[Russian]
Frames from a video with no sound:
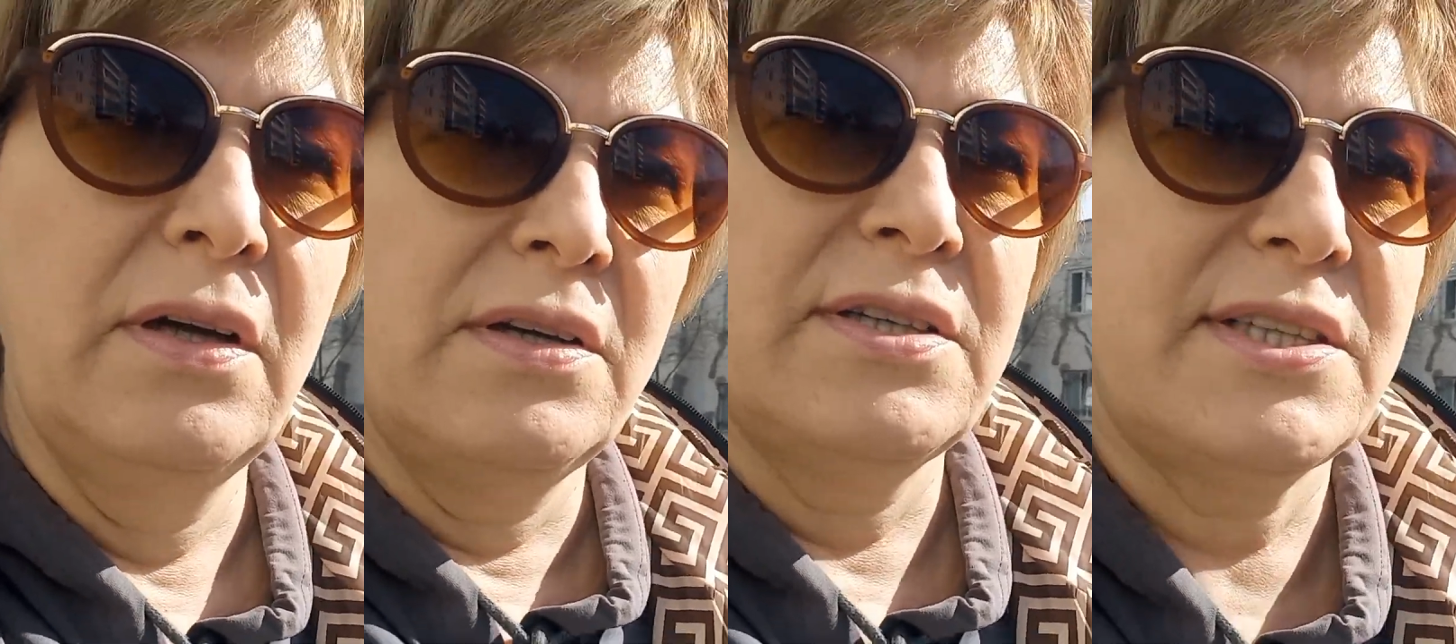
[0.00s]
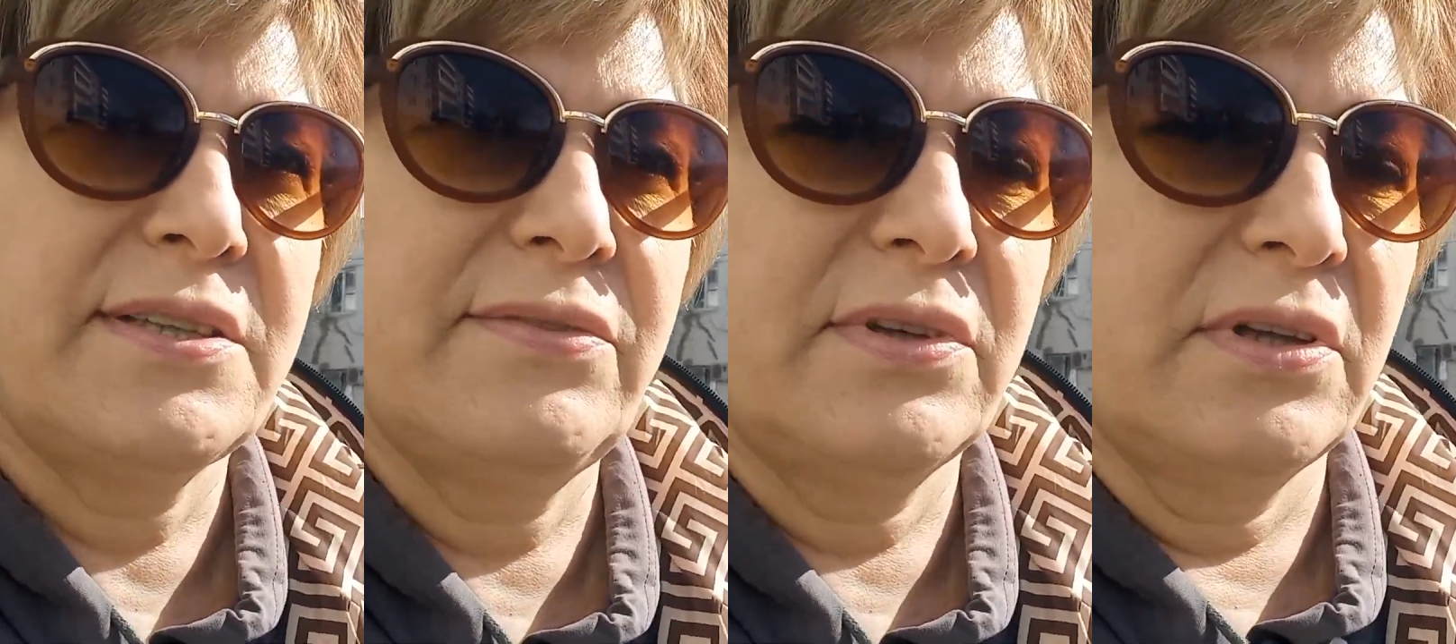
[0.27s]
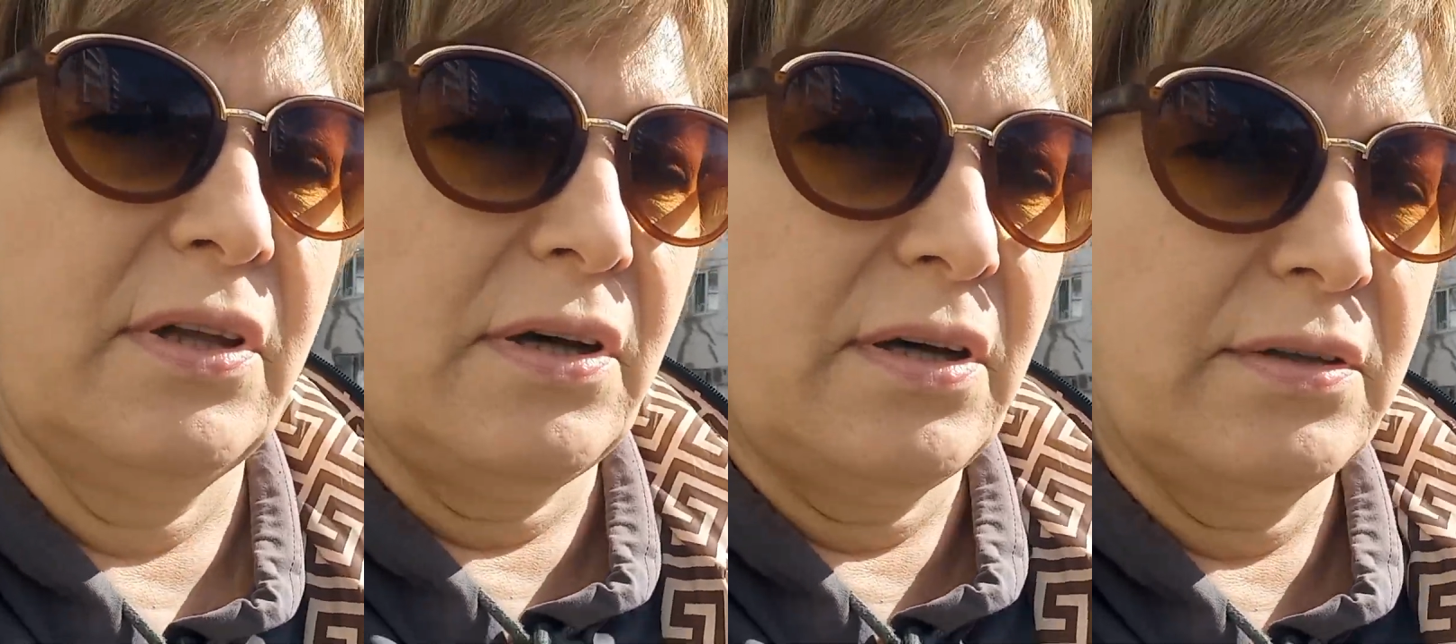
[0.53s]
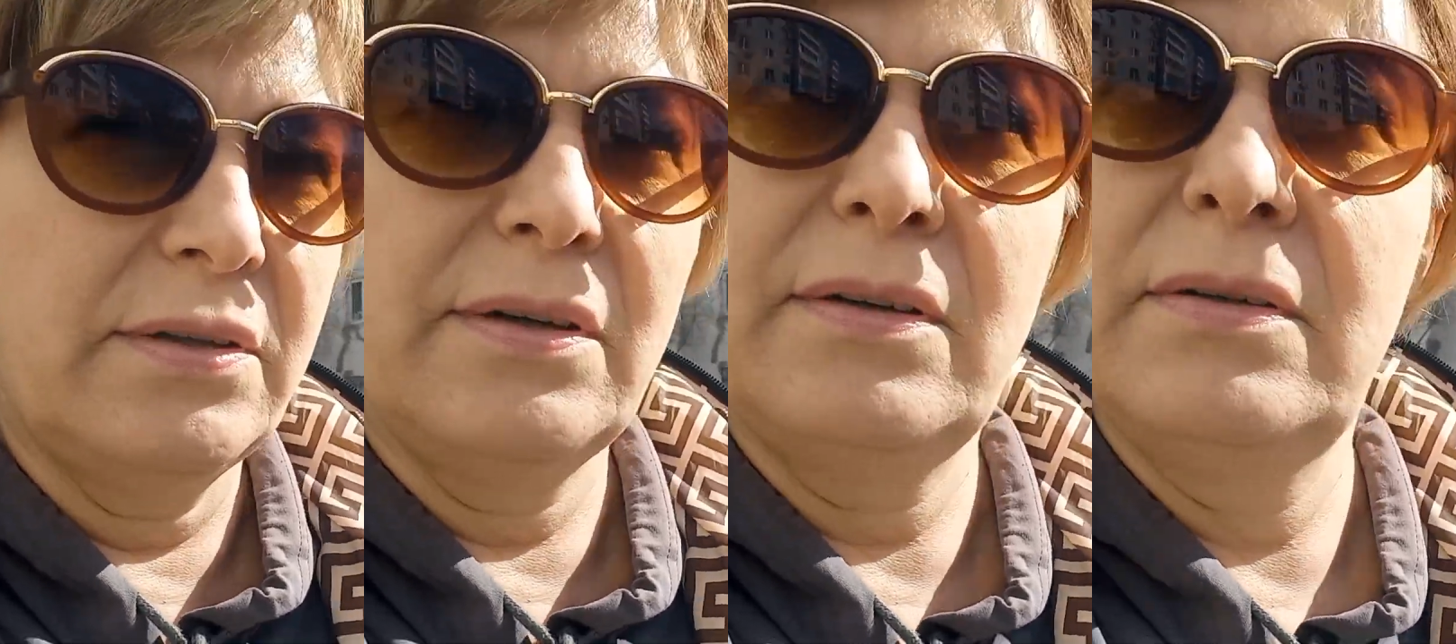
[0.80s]

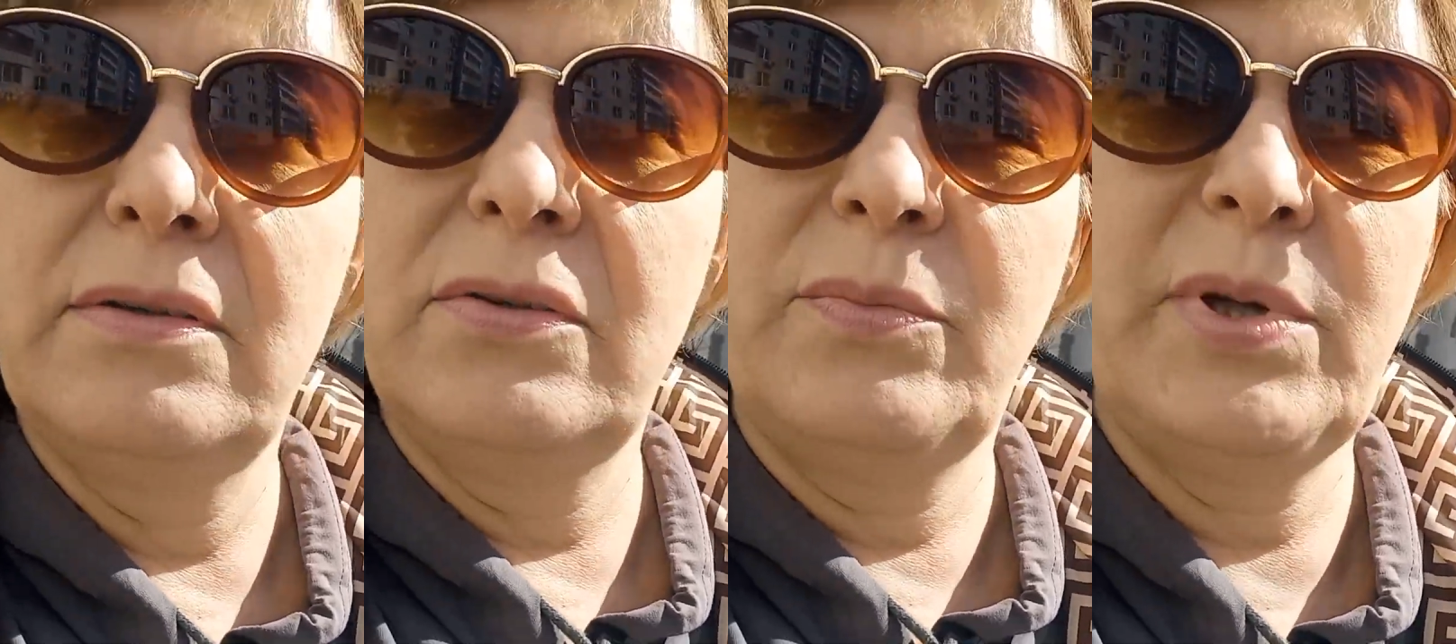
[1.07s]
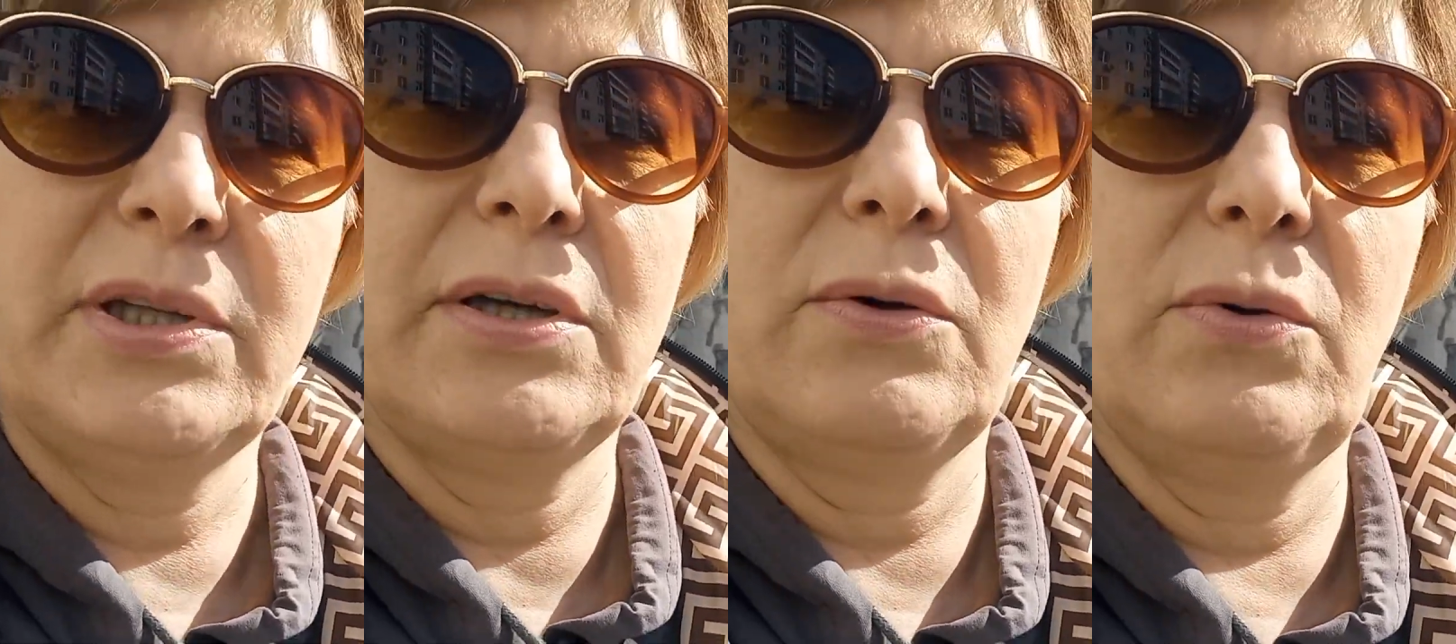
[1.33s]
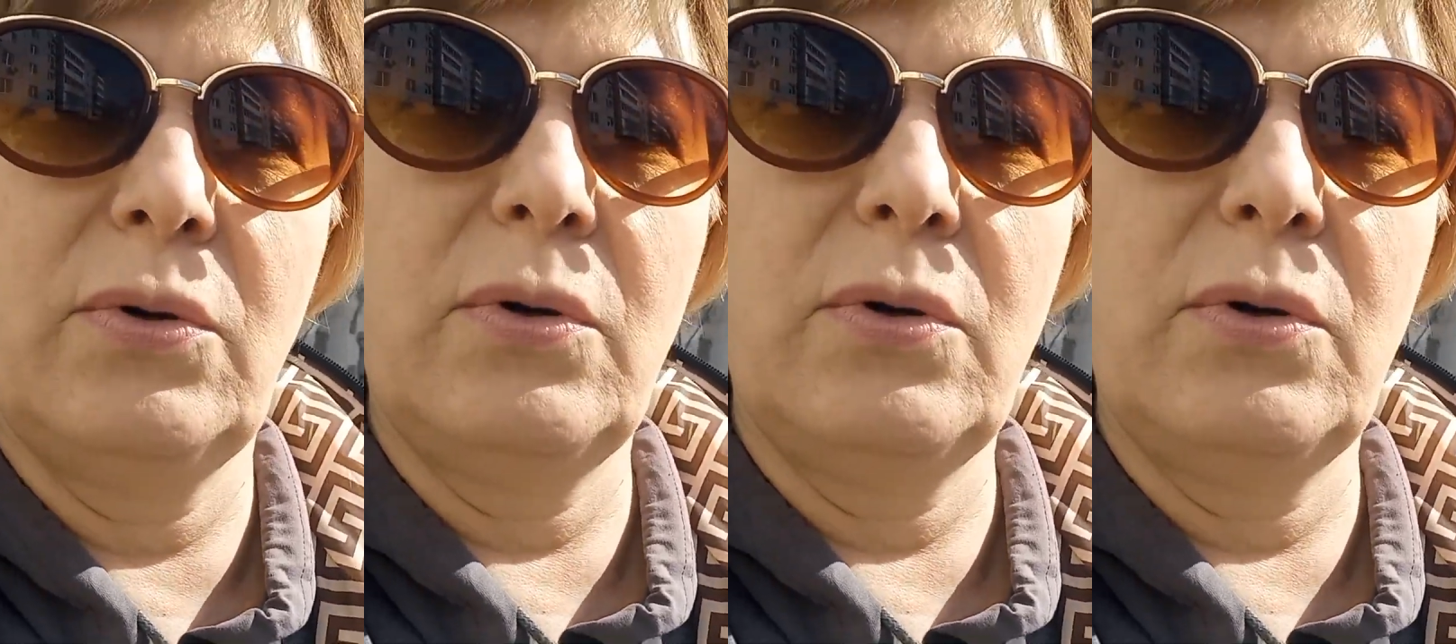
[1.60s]
Светлана, у меня такое